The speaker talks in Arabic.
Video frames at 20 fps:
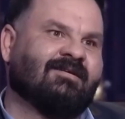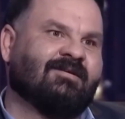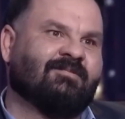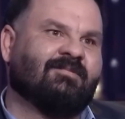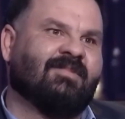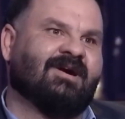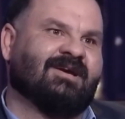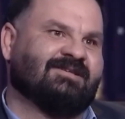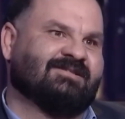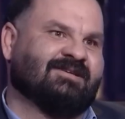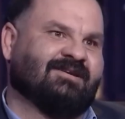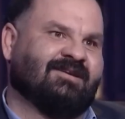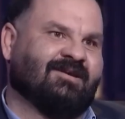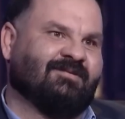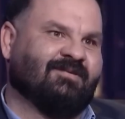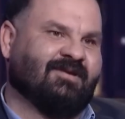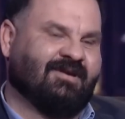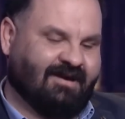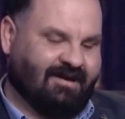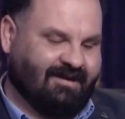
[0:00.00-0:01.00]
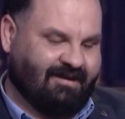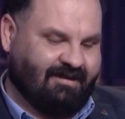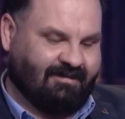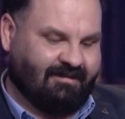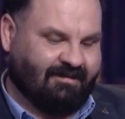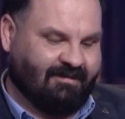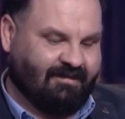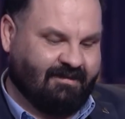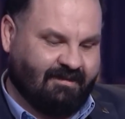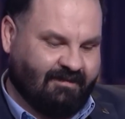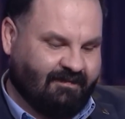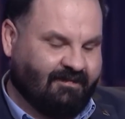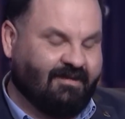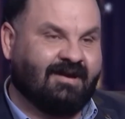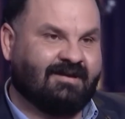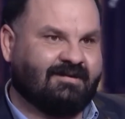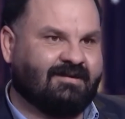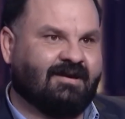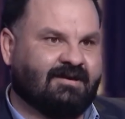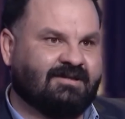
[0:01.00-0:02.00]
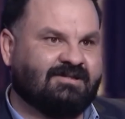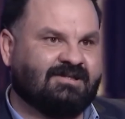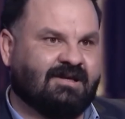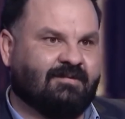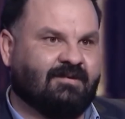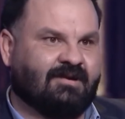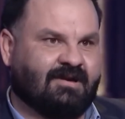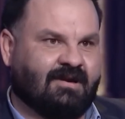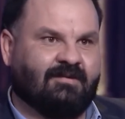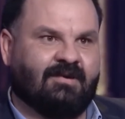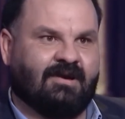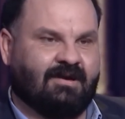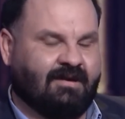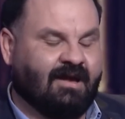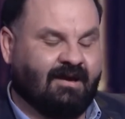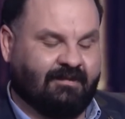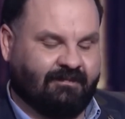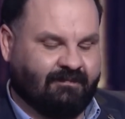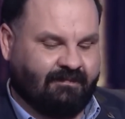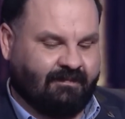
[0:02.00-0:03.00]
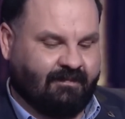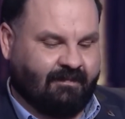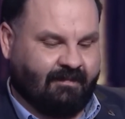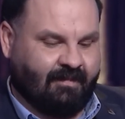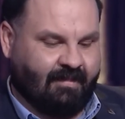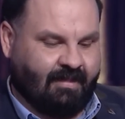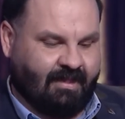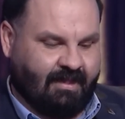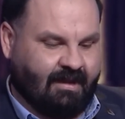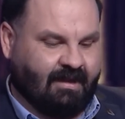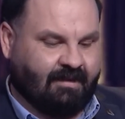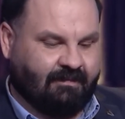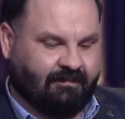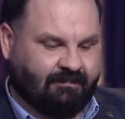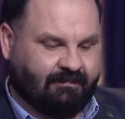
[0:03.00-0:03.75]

ما يتجنبها نهائيا فاختار الاجابه الرابعه نعم. اينشتاين نعم